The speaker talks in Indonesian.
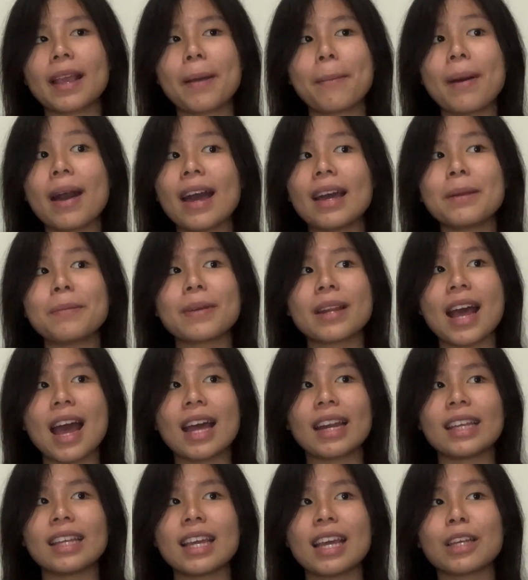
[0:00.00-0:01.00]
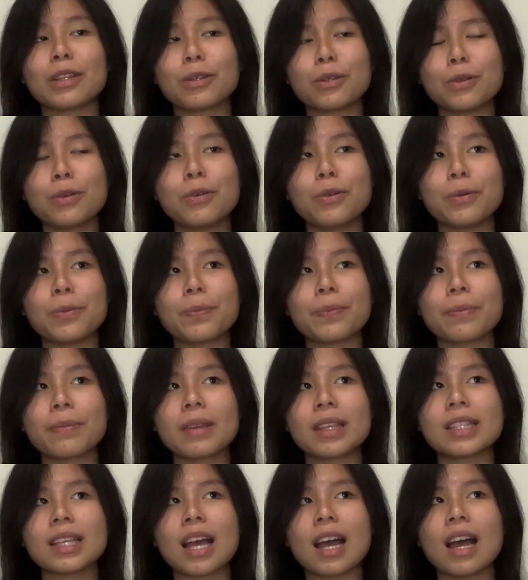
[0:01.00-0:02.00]
makan perharinya itu tuh
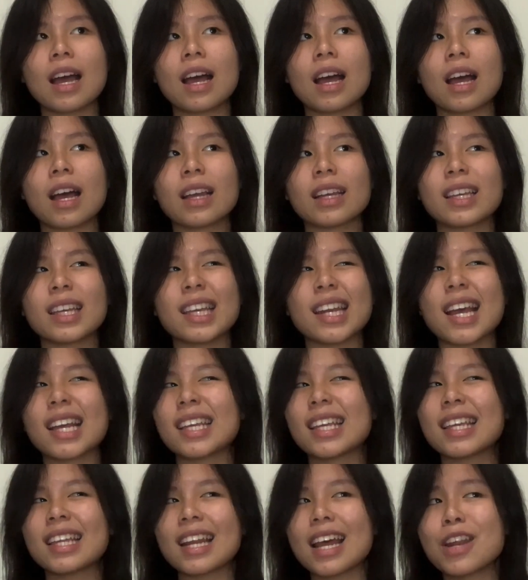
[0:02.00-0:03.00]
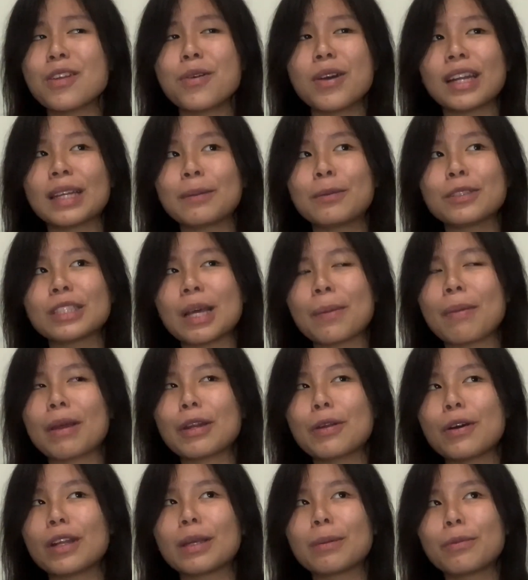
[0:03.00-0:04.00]
bisa kira-kira 2000 sampai
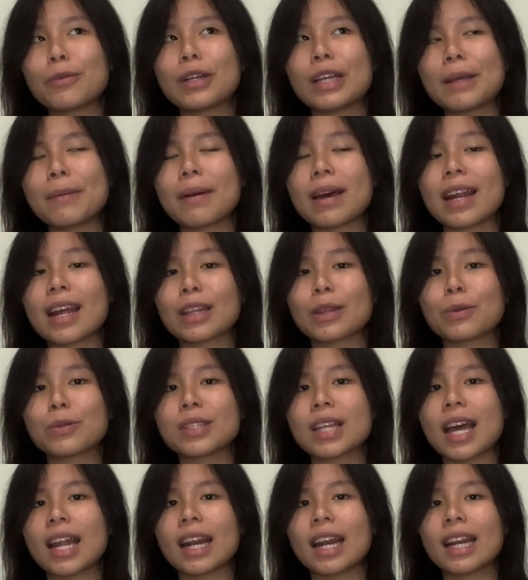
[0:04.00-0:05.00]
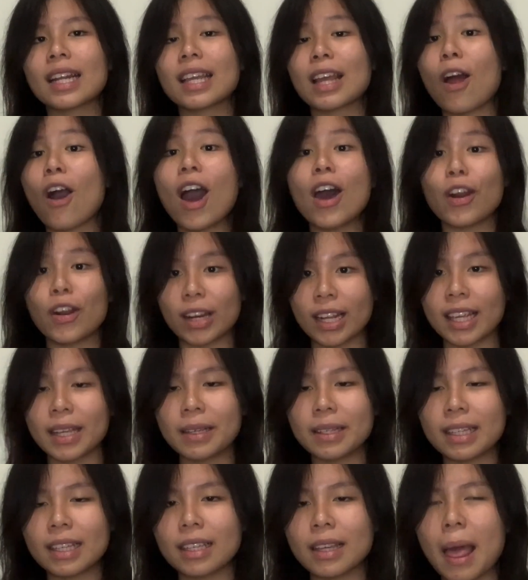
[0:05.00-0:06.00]
2500-an kilokalori.
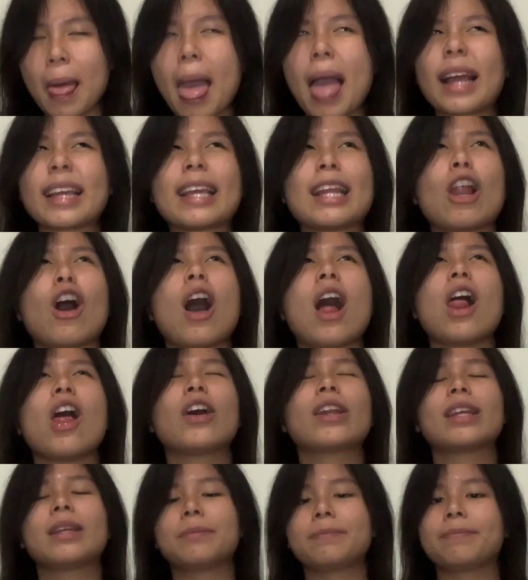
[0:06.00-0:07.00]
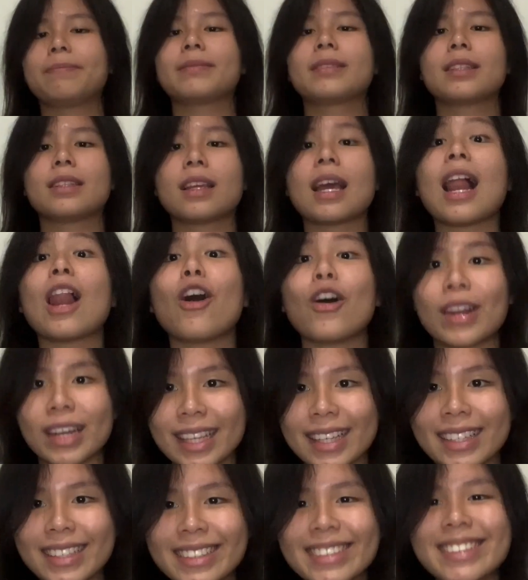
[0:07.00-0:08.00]
Eh, ya, kilokalori. Kalori.